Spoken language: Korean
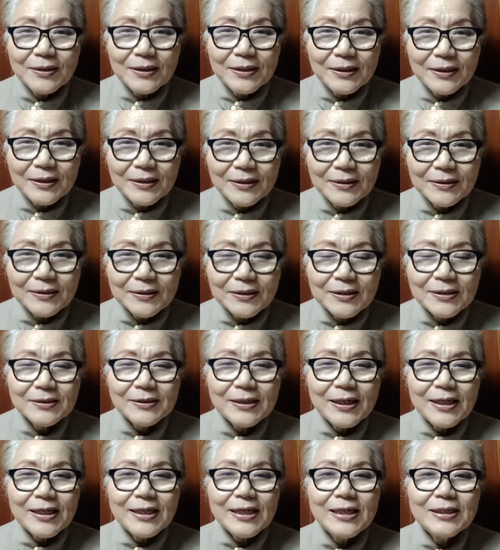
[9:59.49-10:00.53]
예,
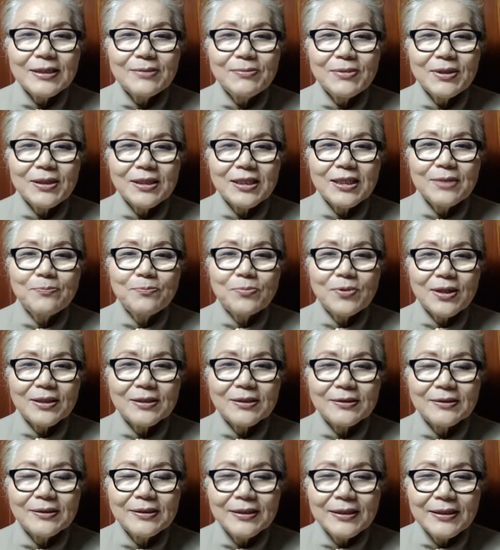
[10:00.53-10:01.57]
그래서 하나님이
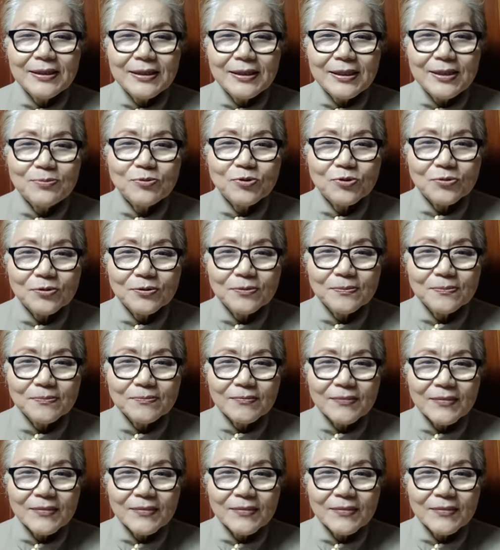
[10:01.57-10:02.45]
기뻐하는 입술은